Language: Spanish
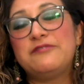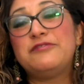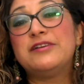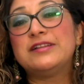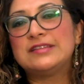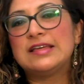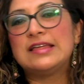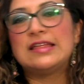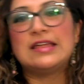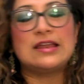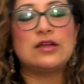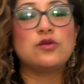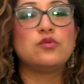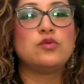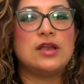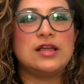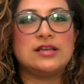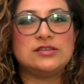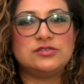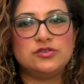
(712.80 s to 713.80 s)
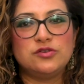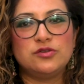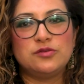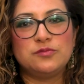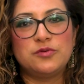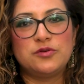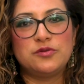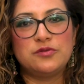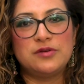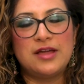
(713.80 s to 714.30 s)
La falta de regulación,
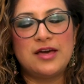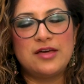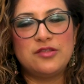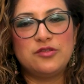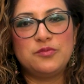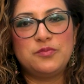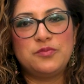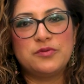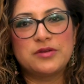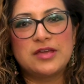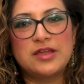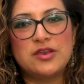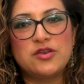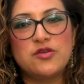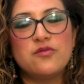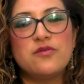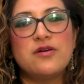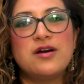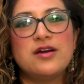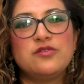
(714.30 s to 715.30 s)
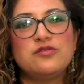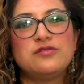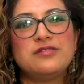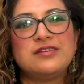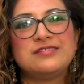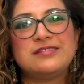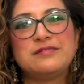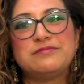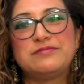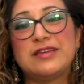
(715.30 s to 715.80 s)
por un lado, porque no hay
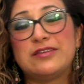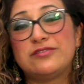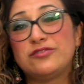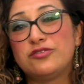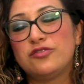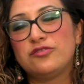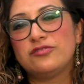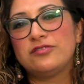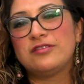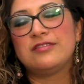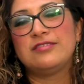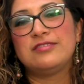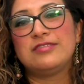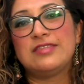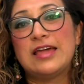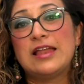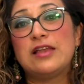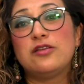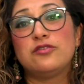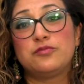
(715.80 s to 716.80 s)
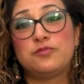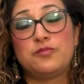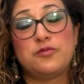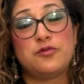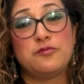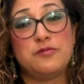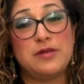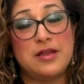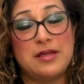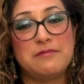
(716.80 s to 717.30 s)
una aceptación de los
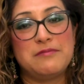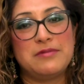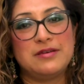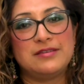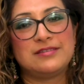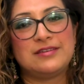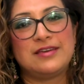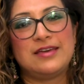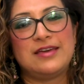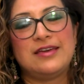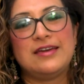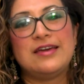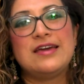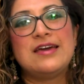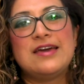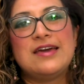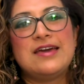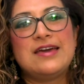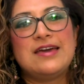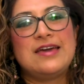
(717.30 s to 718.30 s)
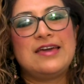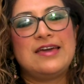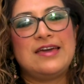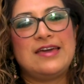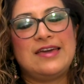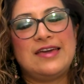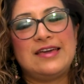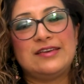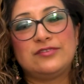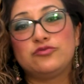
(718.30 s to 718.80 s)
problemas que
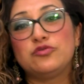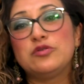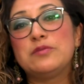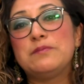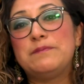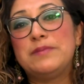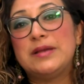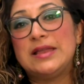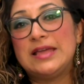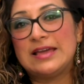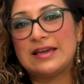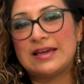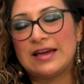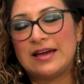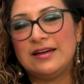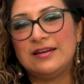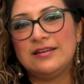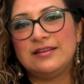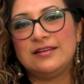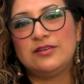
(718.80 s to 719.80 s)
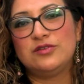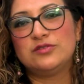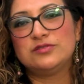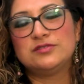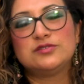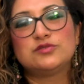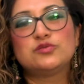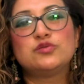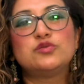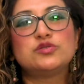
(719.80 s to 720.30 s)
eh, esto implica,
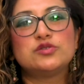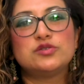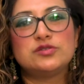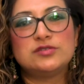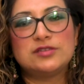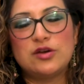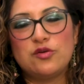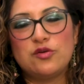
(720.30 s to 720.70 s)
los discursos